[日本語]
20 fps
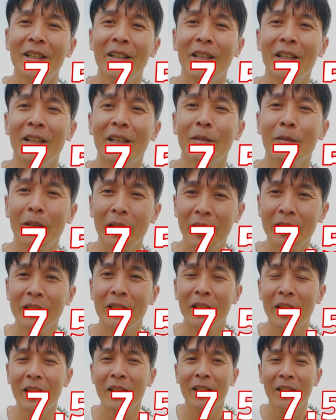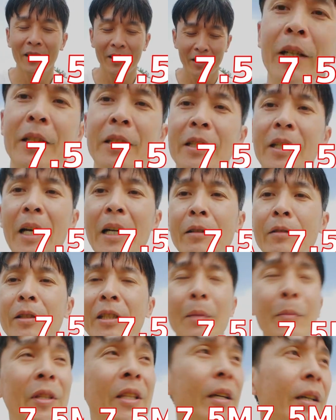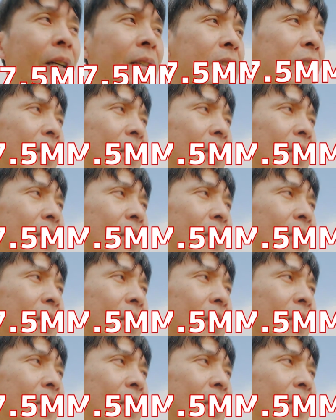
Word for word: えー、こんな感じでね、感じ、歩いてみた感